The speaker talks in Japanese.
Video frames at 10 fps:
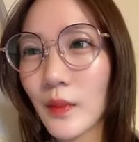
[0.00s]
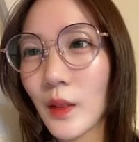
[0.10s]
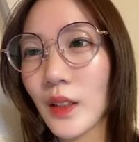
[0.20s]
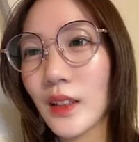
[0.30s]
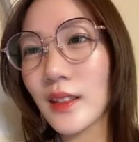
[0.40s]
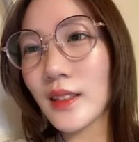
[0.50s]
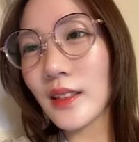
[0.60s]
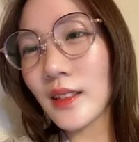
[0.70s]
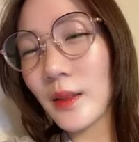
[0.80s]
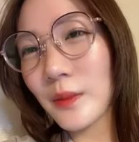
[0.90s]
お話し
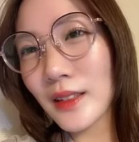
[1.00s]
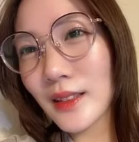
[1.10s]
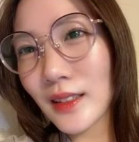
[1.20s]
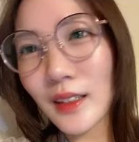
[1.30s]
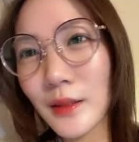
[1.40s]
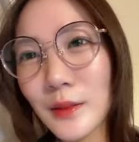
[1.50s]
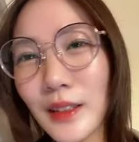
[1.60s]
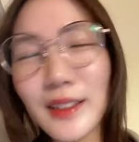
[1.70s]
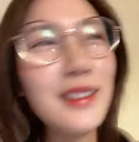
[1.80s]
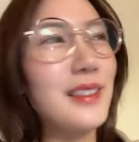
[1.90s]
してますあお
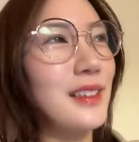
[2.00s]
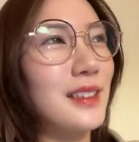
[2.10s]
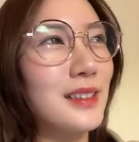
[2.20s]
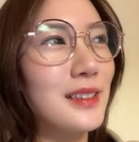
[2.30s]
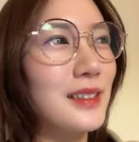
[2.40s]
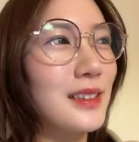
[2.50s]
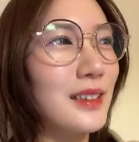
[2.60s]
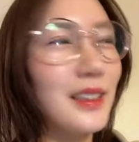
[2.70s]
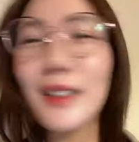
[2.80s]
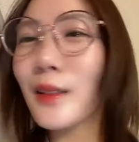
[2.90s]
話
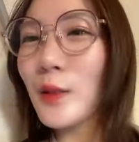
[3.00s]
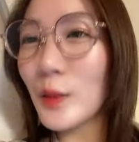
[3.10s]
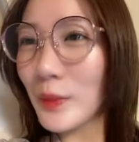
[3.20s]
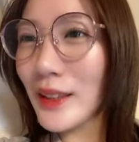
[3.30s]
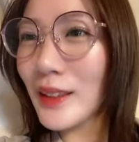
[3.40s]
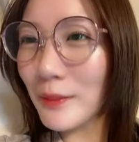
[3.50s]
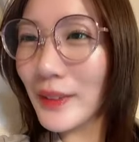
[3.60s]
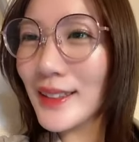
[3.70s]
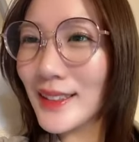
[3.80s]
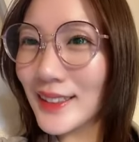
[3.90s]
できるの待ってま
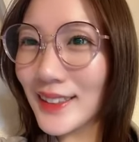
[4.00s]
す